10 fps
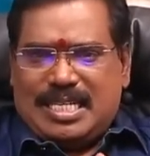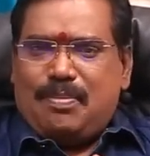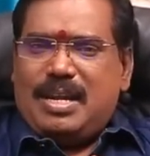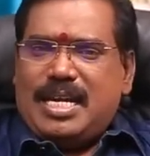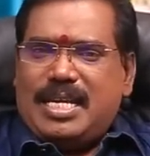
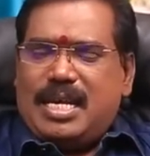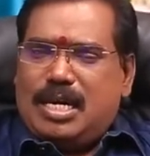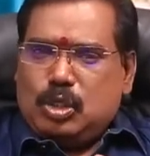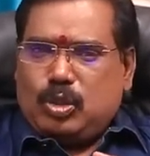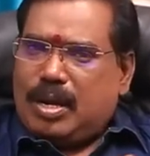ஸ்டெபிலிட்டி
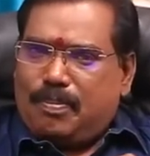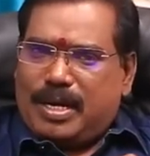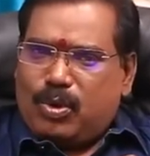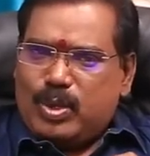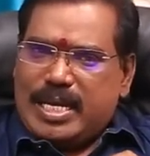என்று
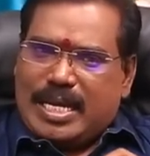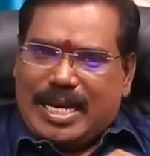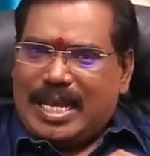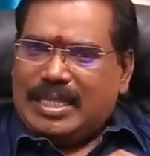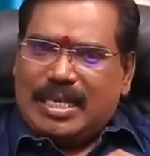சொல்லப்படக்கூடிய
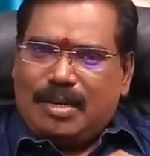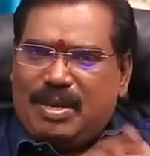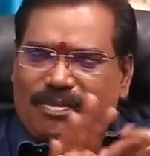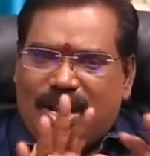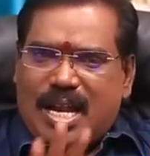
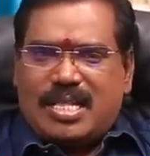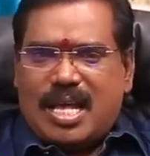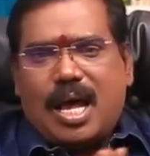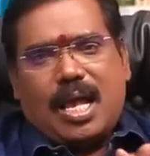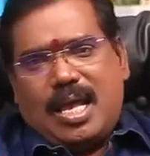நிலைத்தன்மை
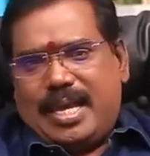வராதா